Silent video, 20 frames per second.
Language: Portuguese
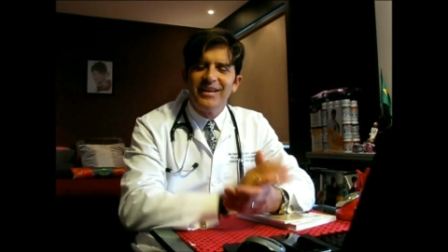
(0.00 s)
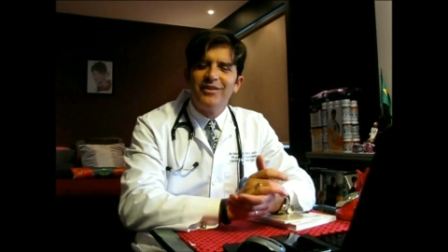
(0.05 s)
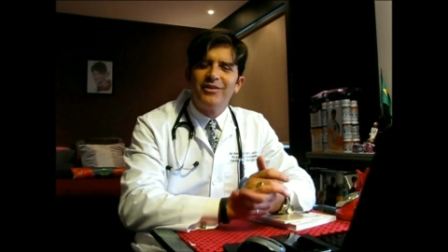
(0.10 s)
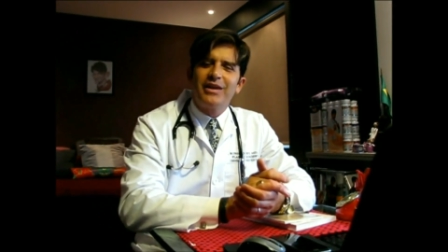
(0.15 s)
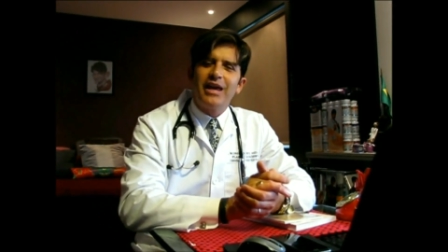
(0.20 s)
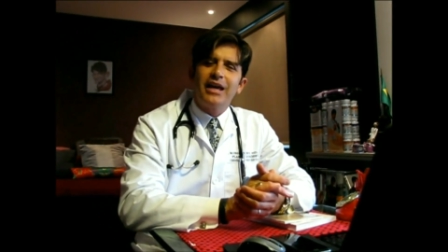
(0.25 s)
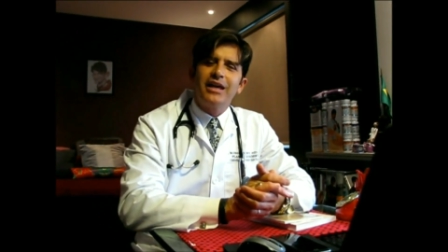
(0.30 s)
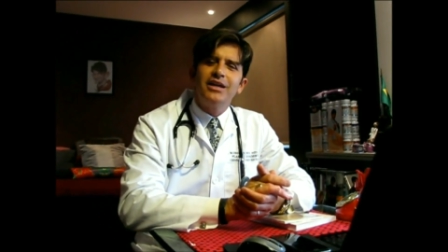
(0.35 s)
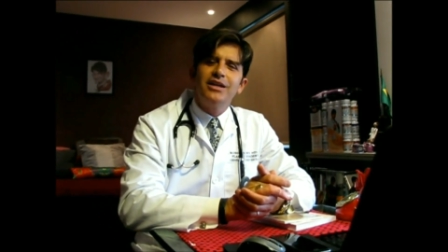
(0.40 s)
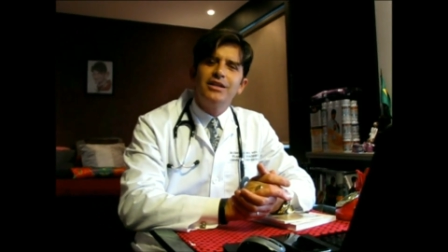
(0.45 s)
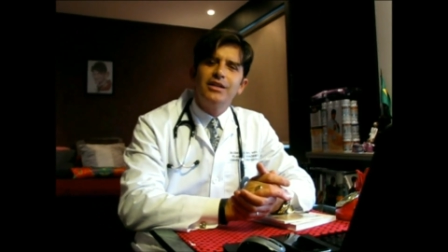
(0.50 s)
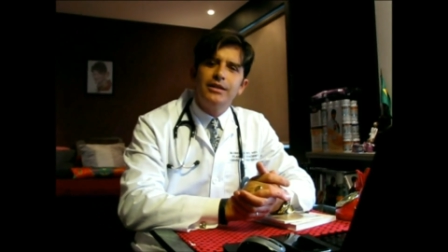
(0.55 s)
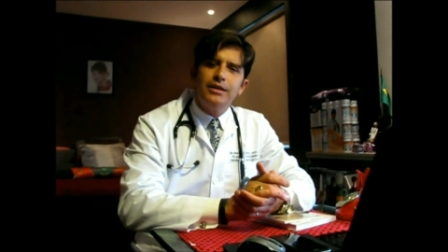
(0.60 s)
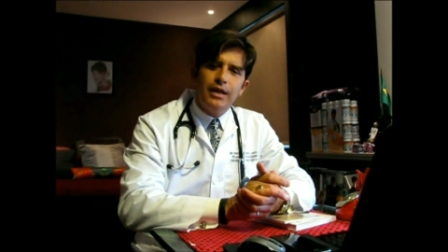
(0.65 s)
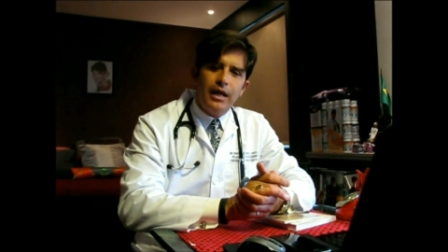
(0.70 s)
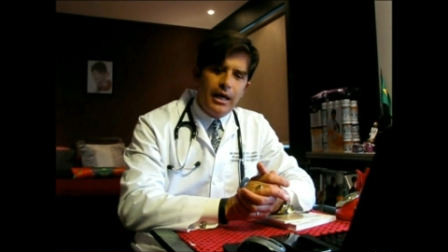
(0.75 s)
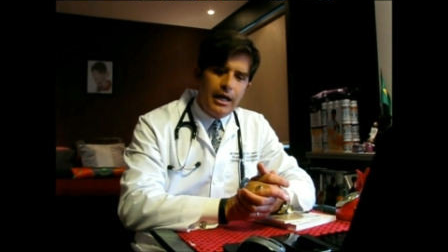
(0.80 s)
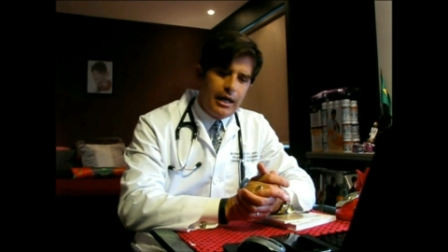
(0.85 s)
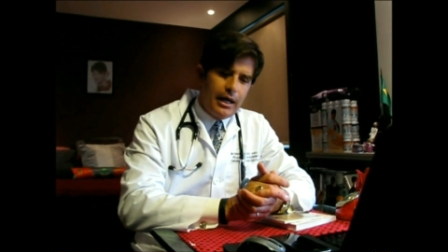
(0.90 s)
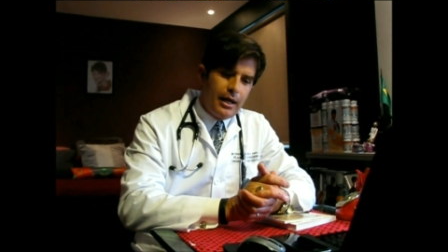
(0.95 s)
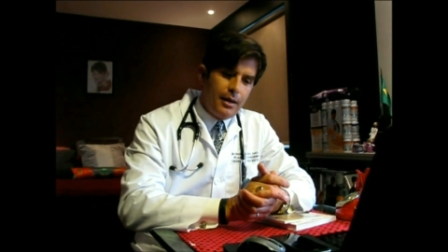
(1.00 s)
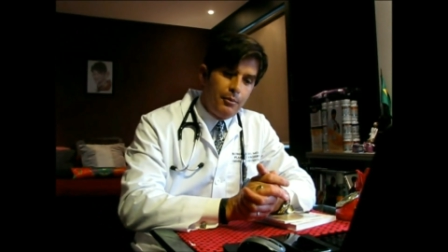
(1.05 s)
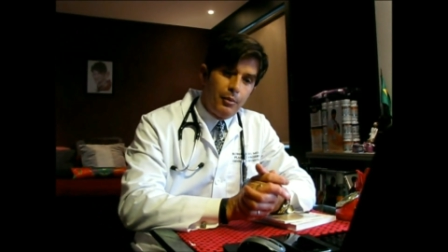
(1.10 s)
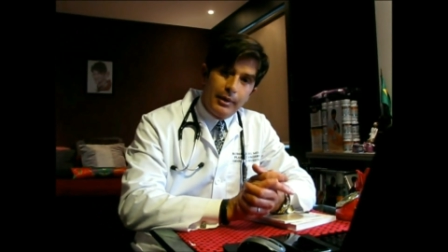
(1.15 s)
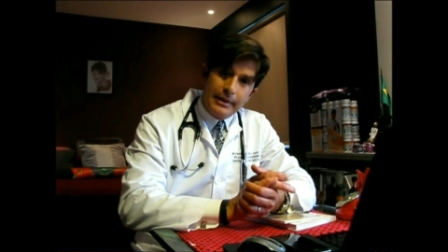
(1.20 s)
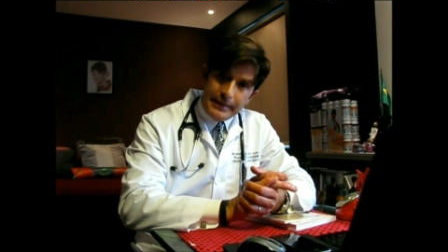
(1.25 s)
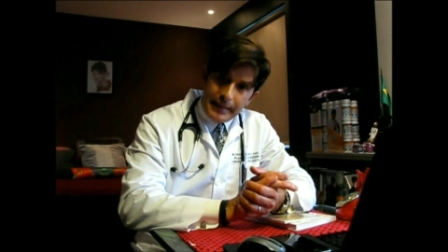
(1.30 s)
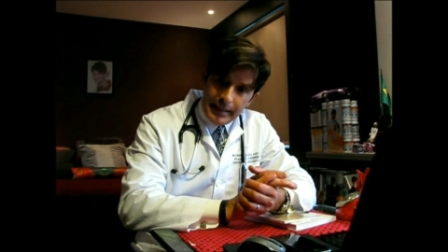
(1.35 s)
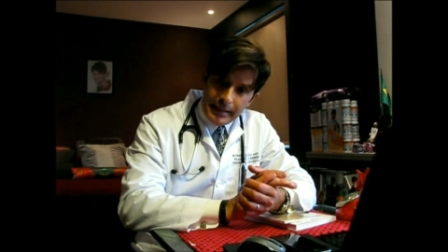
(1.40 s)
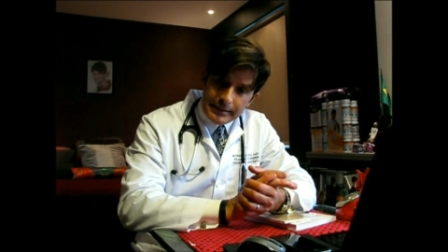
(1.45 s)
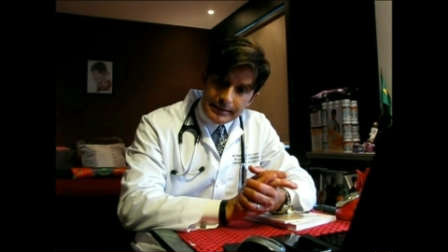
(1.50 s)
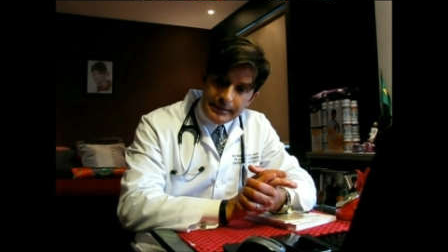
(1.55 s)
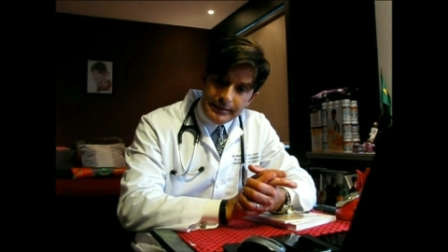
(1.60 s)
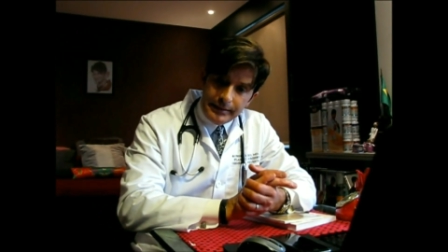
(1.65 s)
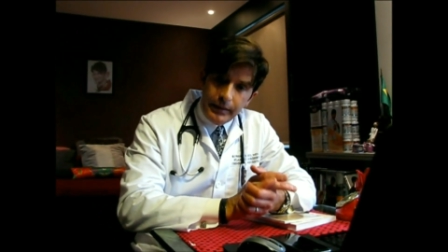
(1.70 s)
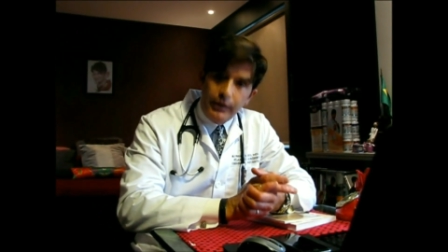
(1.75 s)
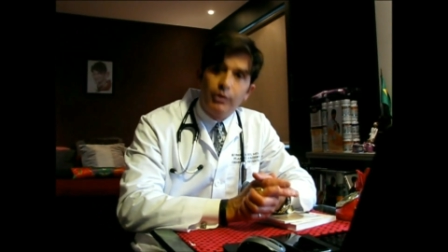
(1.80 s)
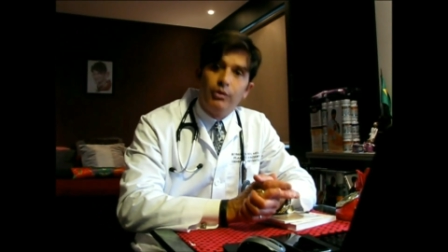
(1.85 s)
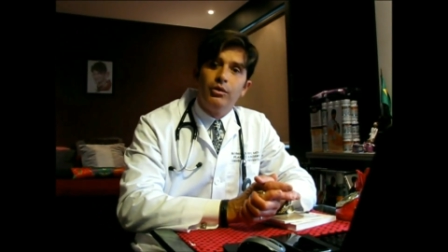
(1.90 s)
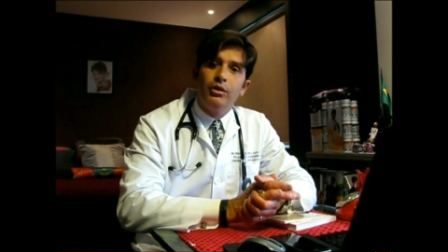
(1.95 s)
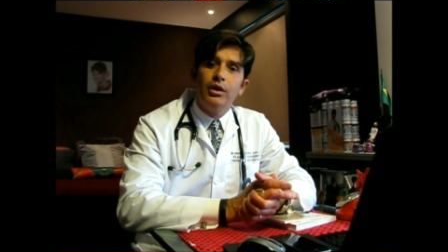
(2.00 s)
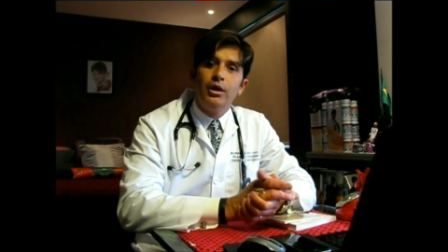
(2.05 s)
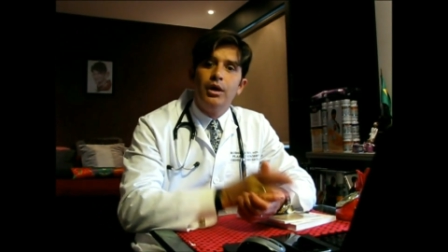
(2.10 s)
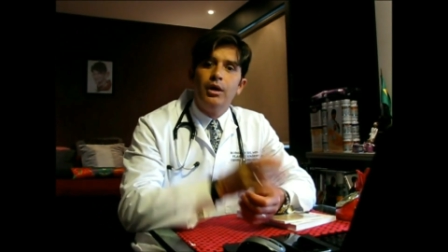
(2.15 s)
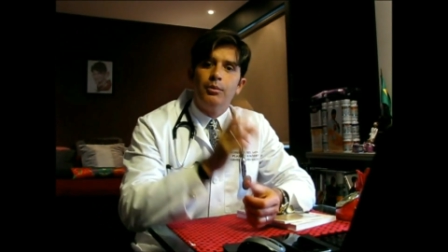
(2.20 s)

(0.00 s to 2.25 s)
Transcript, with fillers: O que é que ah, Moisés deu